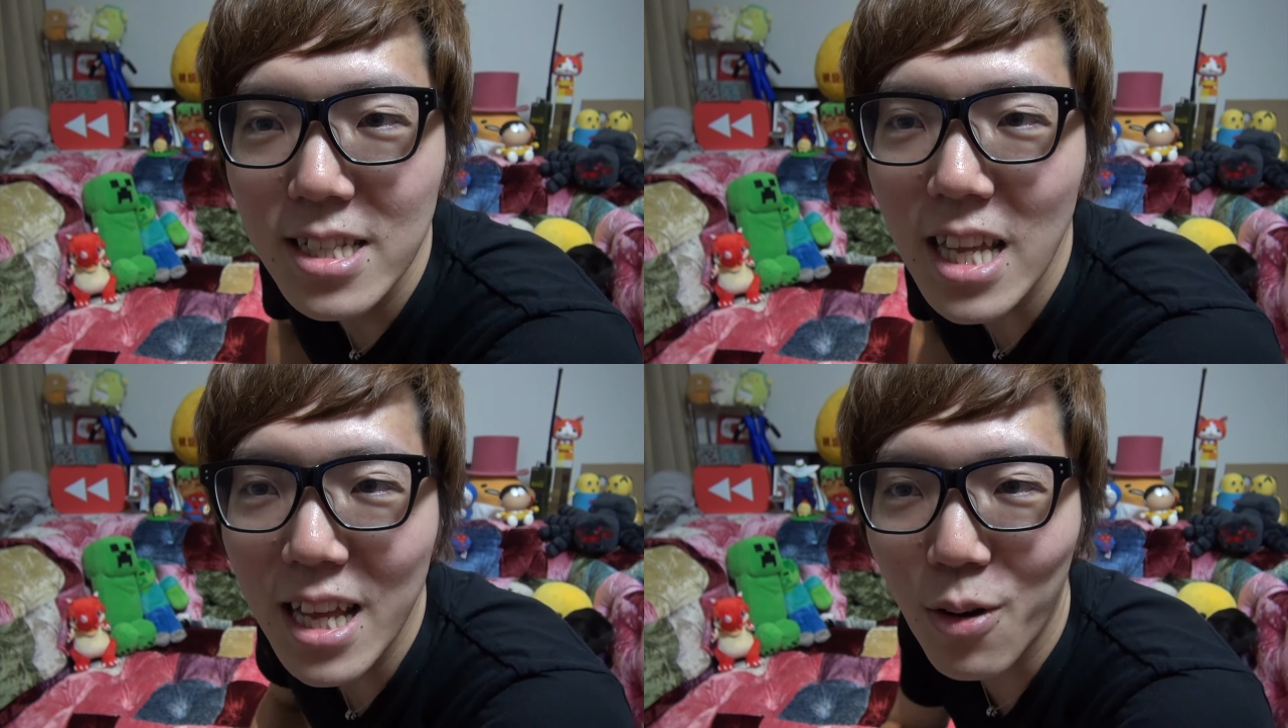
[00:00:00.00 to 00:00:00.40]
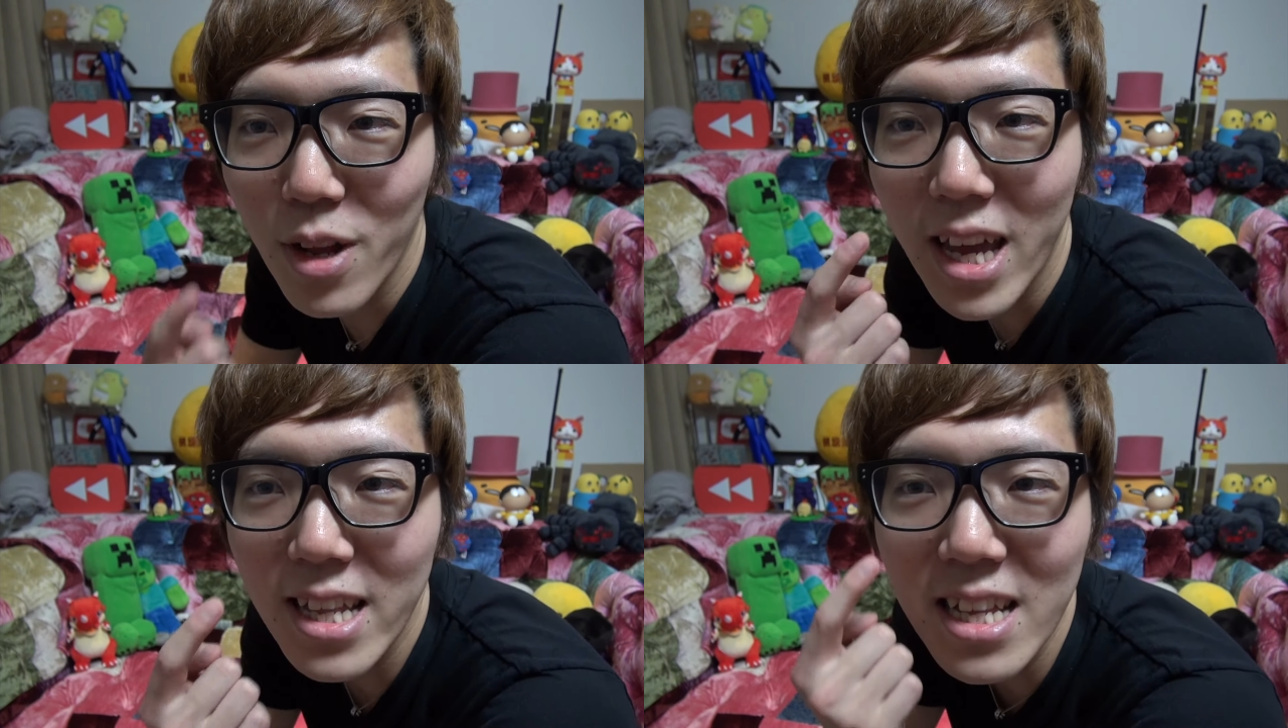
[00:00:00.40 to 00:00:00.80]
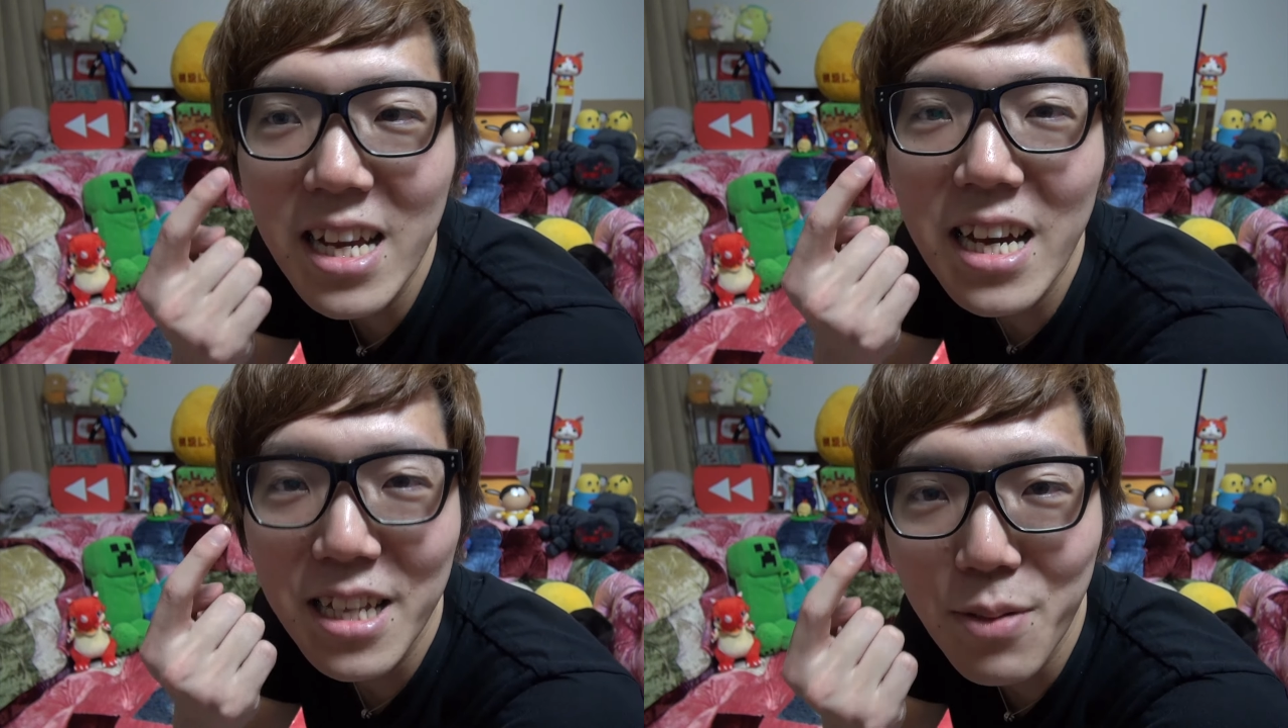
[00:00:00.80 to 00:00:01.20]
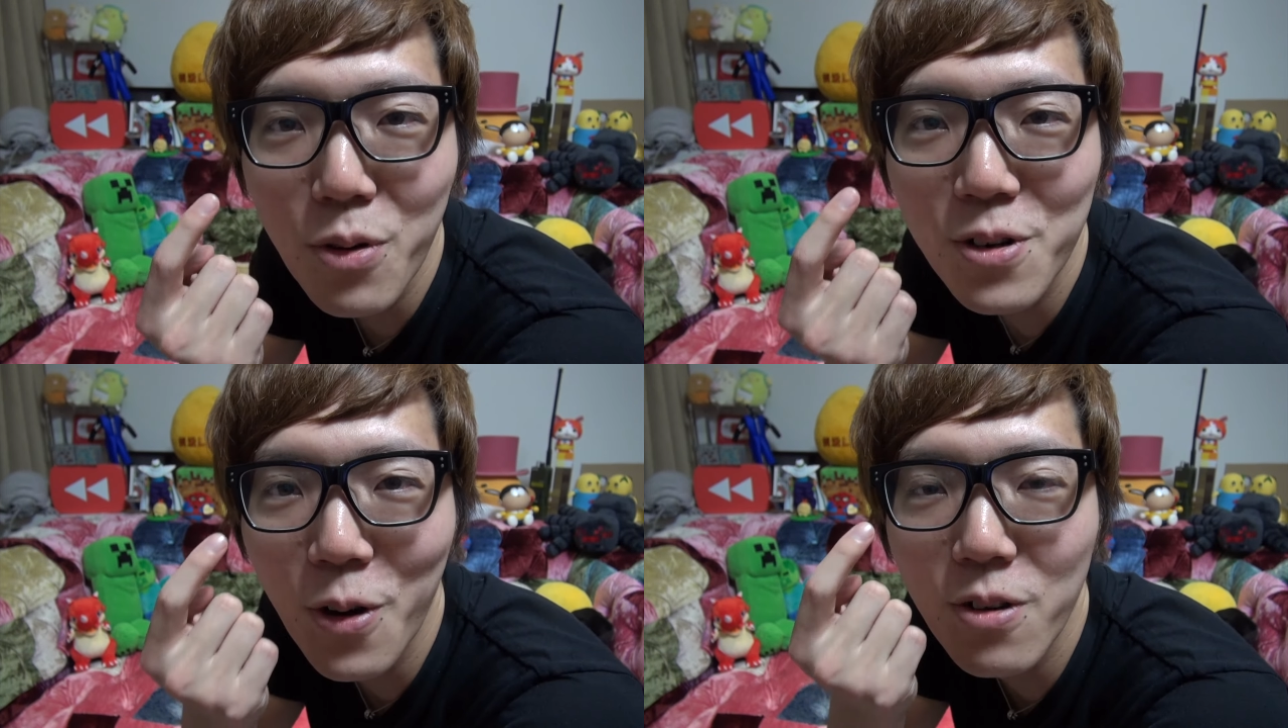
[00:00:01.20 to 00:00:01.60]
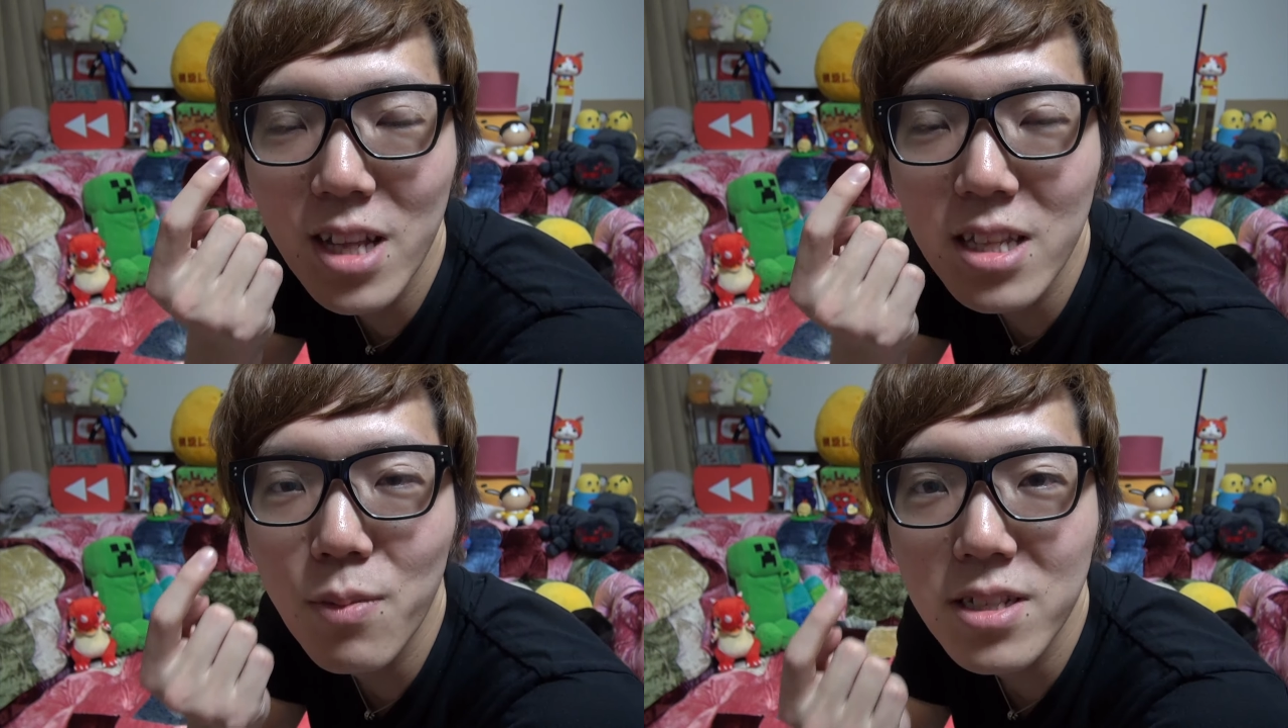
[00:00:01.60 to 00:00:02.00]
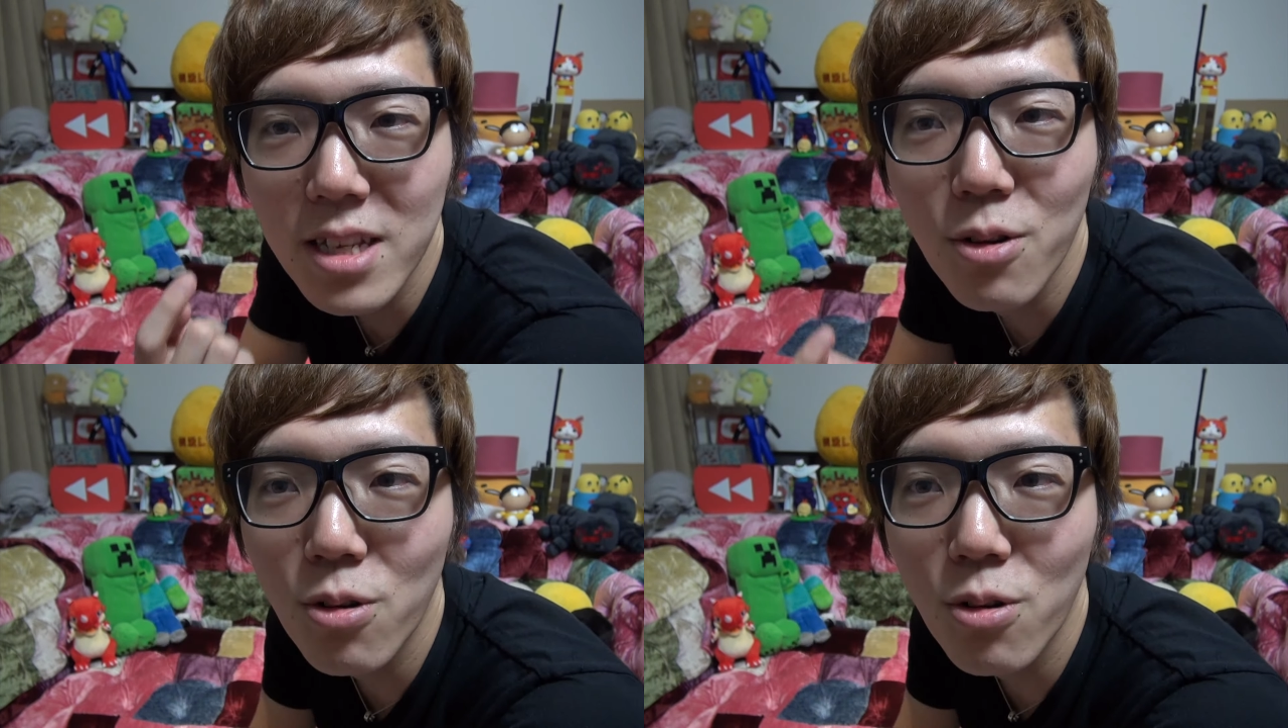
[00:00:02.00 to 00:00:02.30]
ただこれ下手だからね、僕こういう風になってますけど、